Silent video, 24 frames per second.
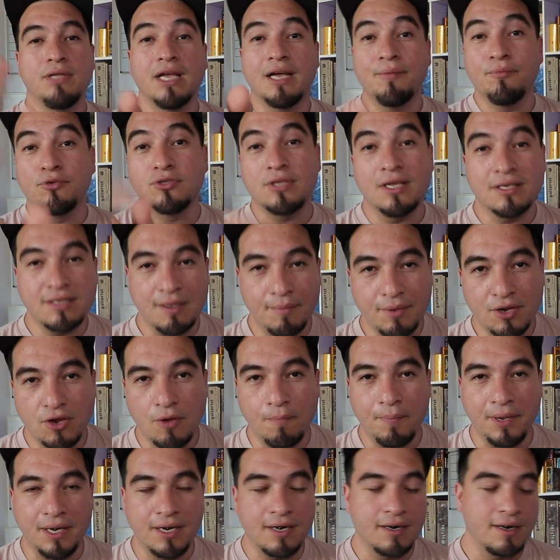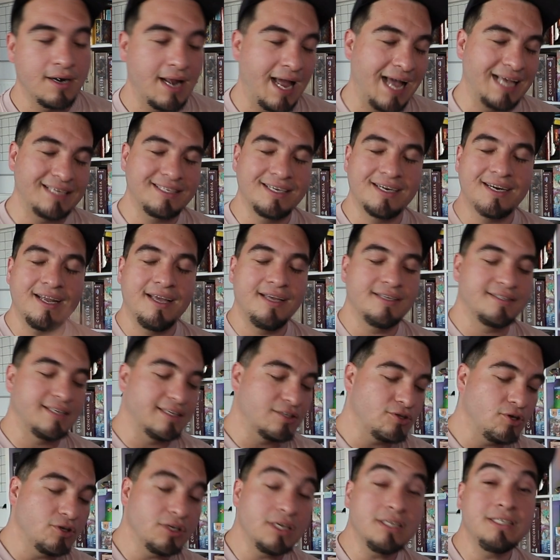díganme ustedes también qué opinan acerca de
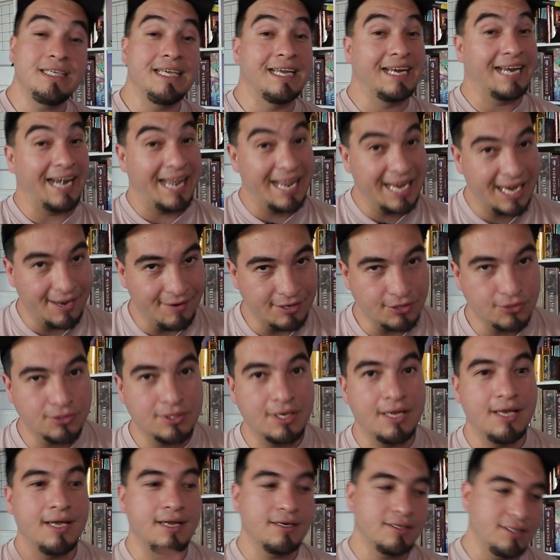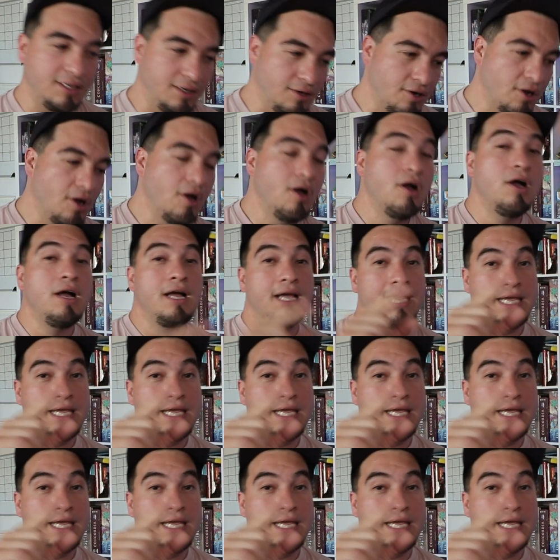estas cosas, si creen que va a suceder, si no,